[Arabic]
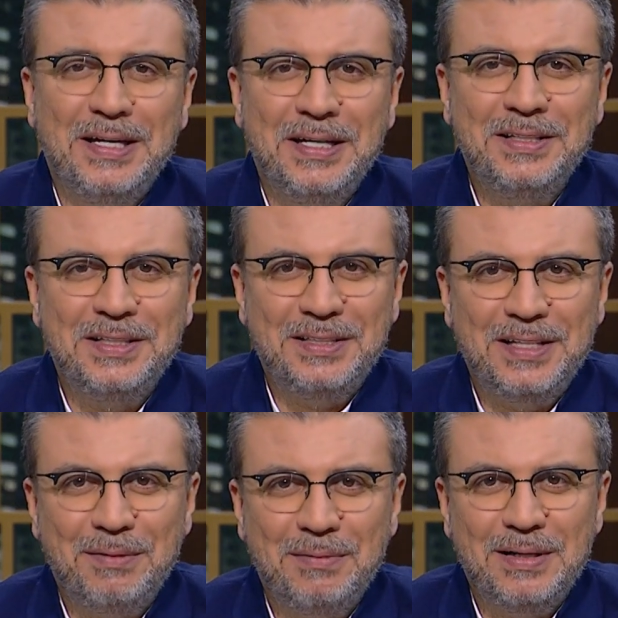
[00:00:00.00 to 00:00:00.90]
قدرت
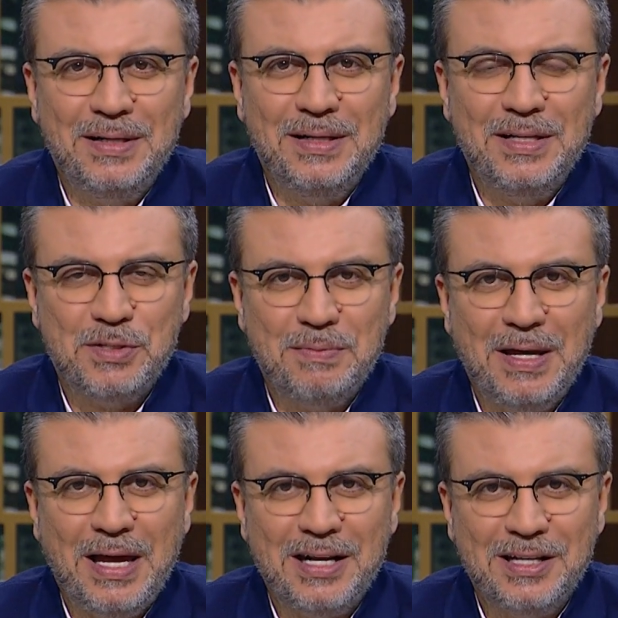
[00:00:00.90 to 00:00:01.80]
تعمل
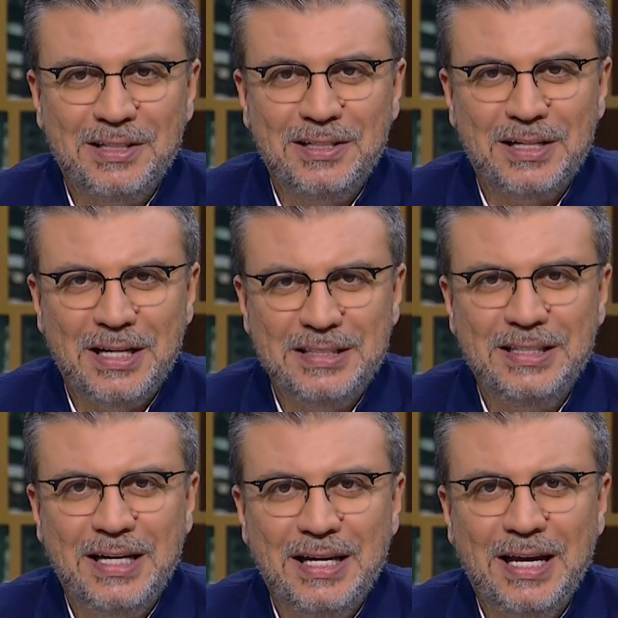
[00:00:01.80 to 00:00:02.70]
اسمها على نار
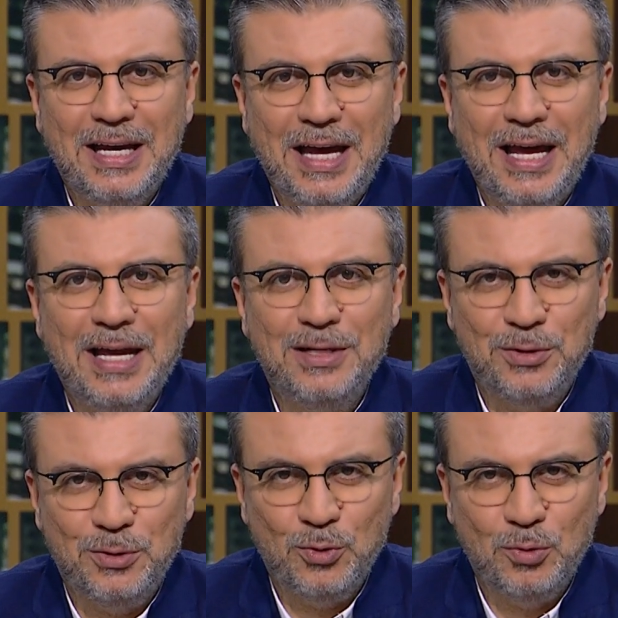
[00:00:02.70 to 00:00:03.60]
هاديه حققت
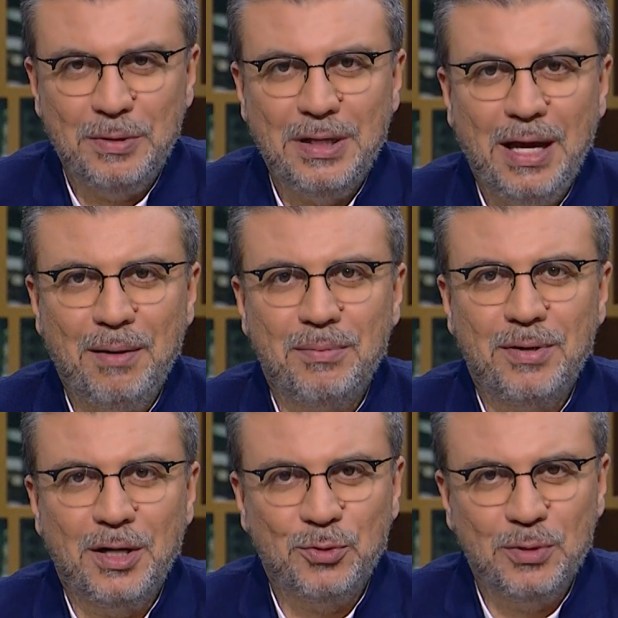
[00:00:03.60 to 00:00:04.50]
النجوميه
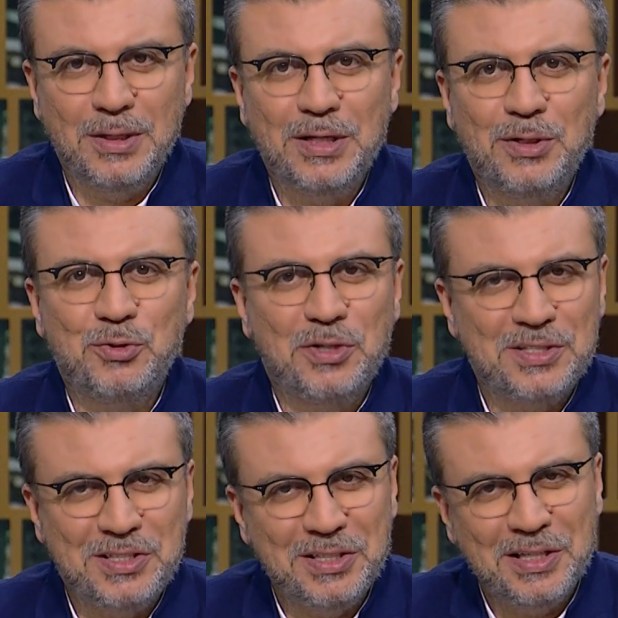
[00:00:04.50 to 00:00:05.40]
عبر ادوار
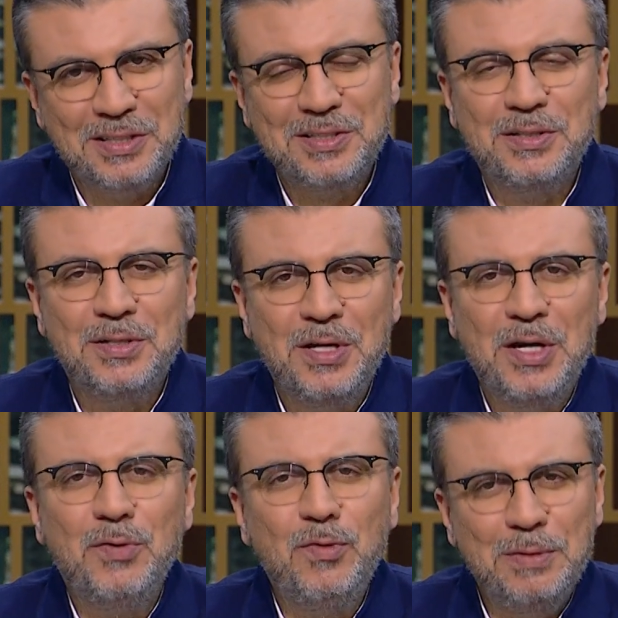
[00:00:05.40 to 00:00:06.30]
وشخصيات
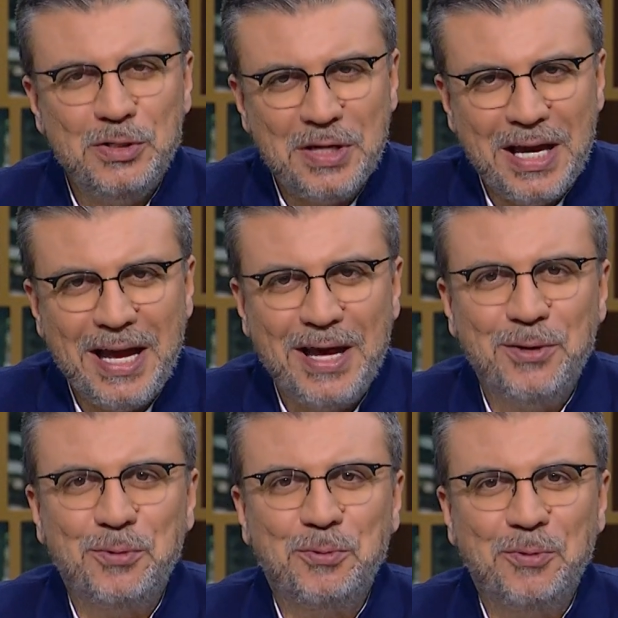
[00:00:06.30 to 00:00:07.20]

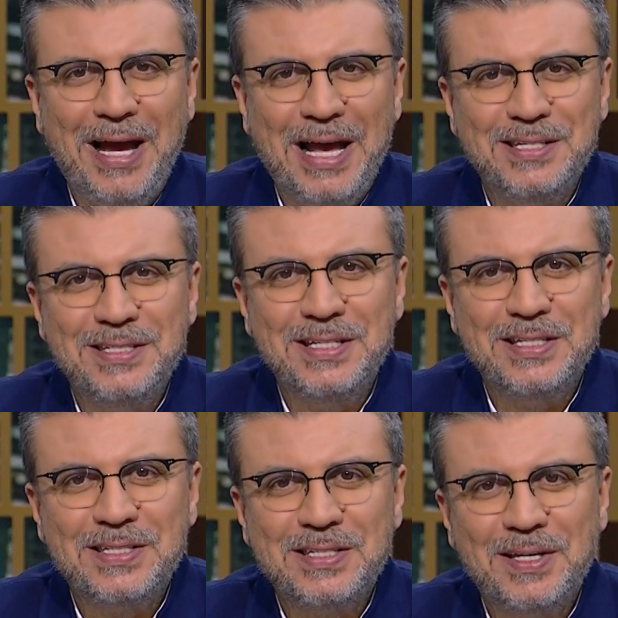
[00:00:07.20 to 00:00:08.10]
ومشاعر
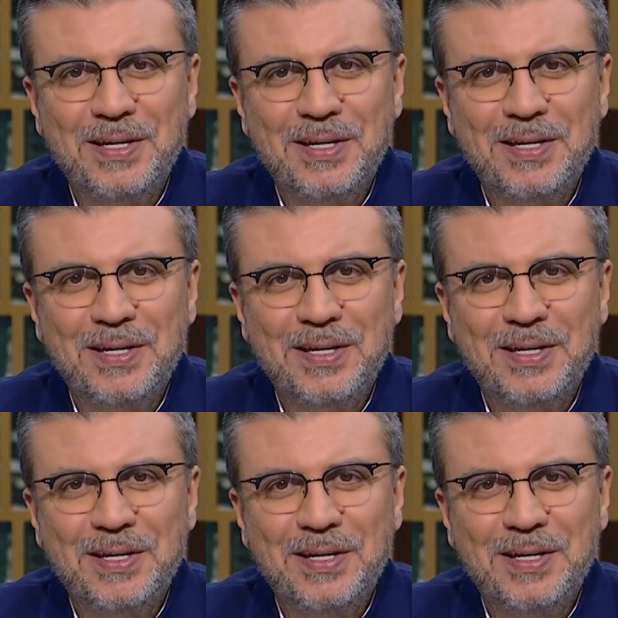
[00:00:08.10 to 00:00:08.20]
واحاسيس